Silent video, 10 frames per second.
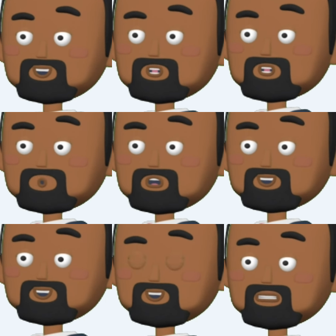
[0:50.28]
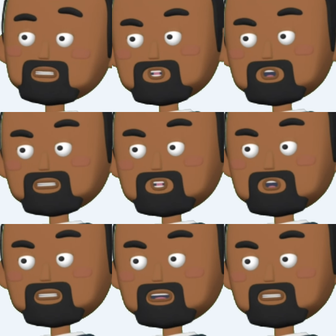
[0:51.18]
2, ada
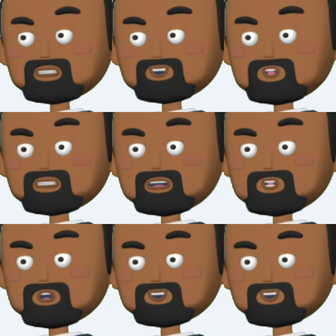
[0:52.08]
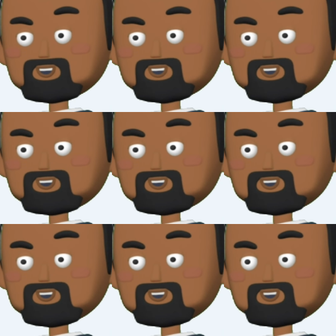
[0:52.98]
Genesis 3,